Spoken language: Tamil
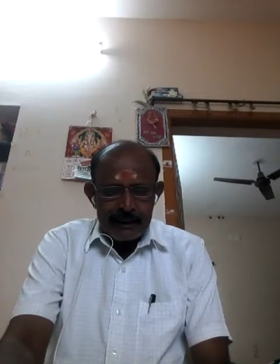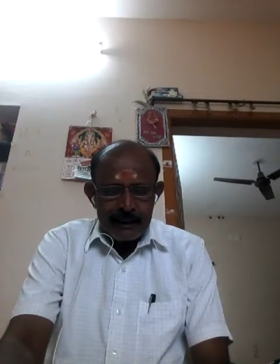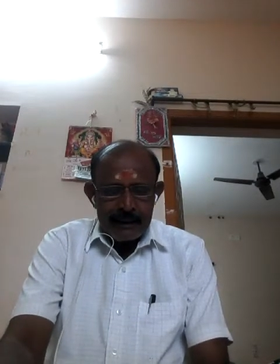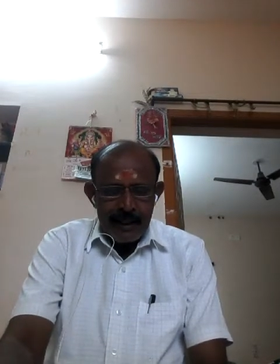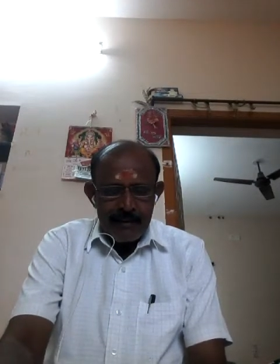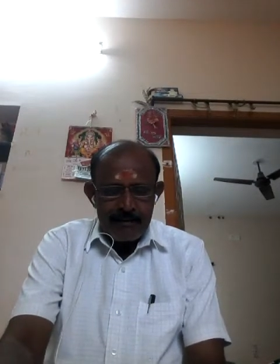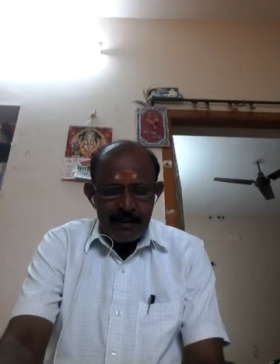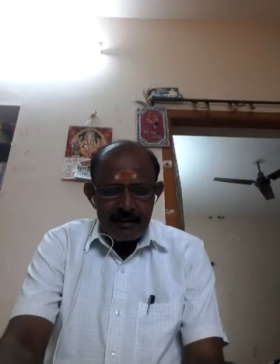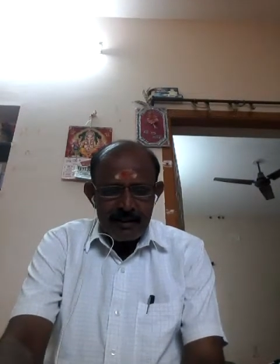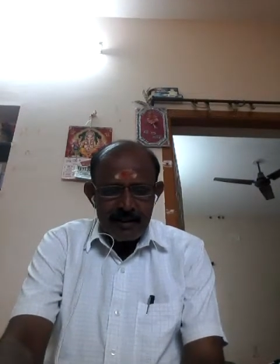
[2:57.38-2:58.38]
இந்த அனுச
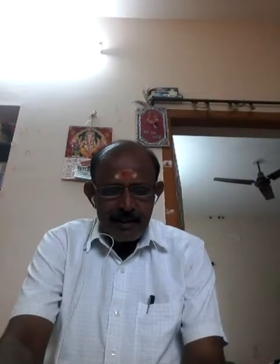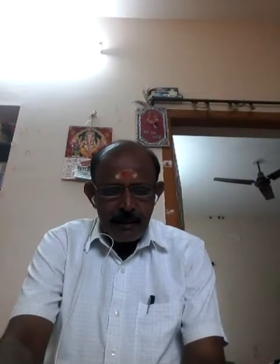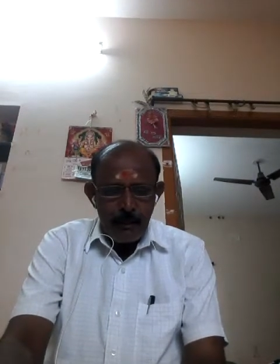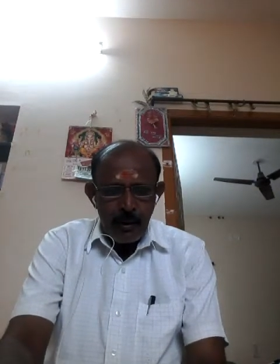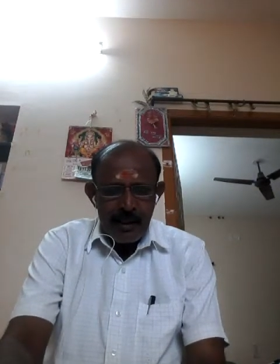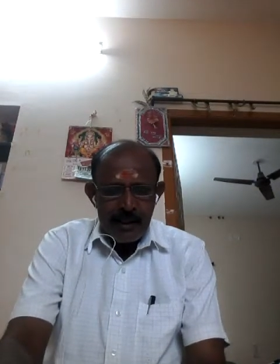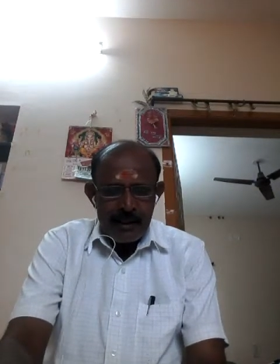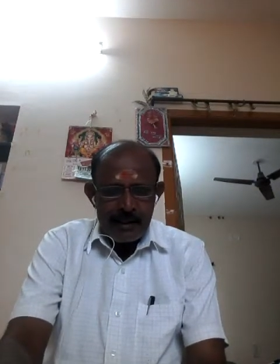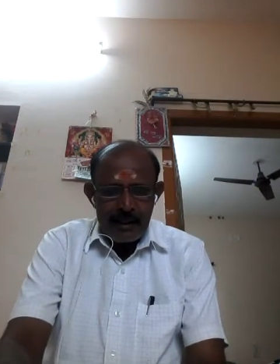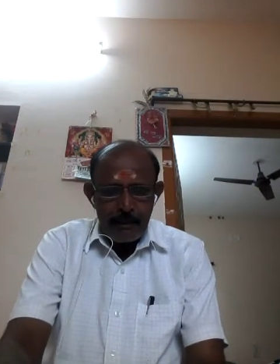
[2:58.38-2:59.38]
நட்சத்திரத்துக்கு போன
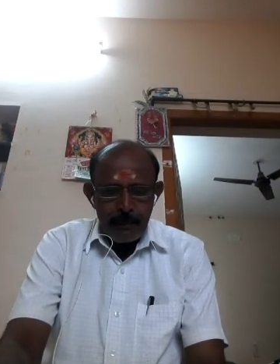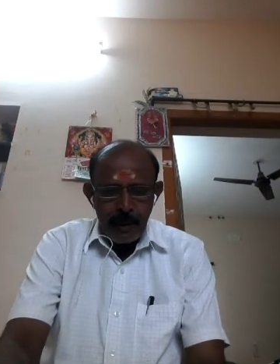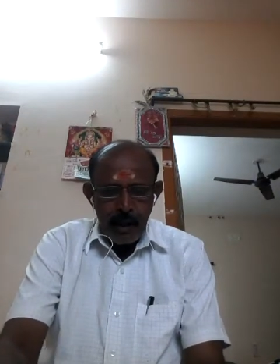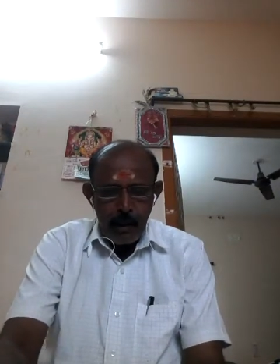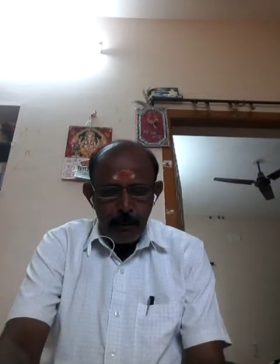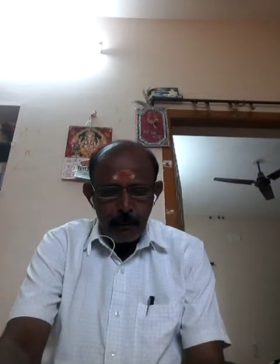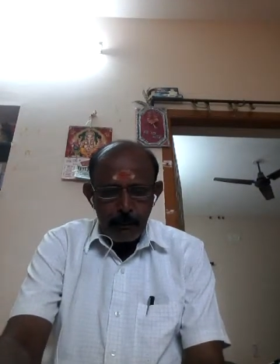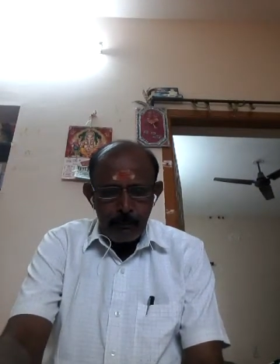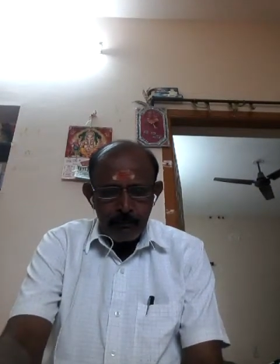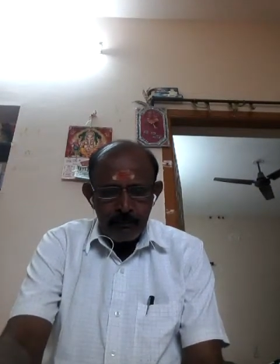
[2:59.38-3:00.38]
இதில் பிரகாரம்
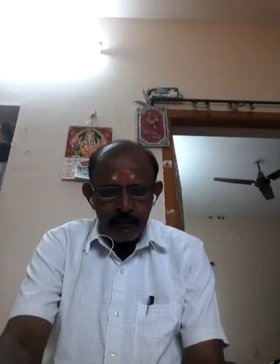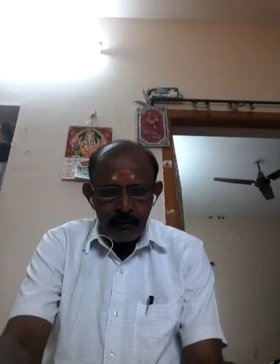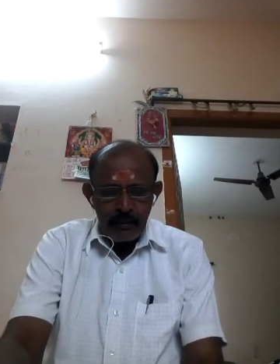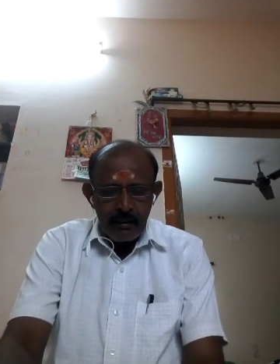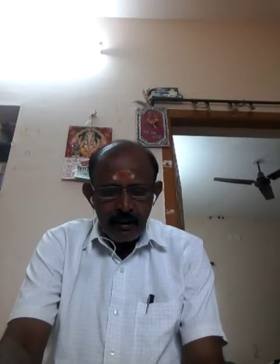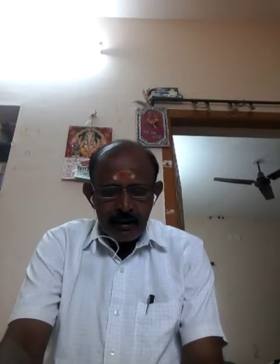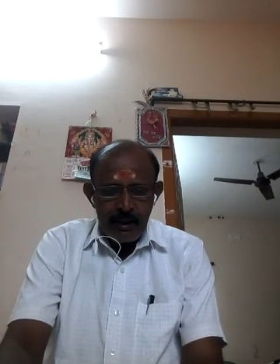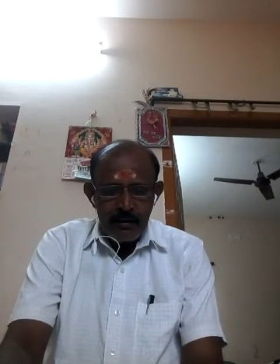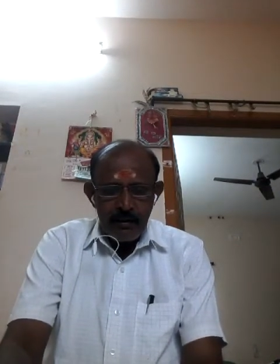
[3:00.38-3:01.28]
அதாவது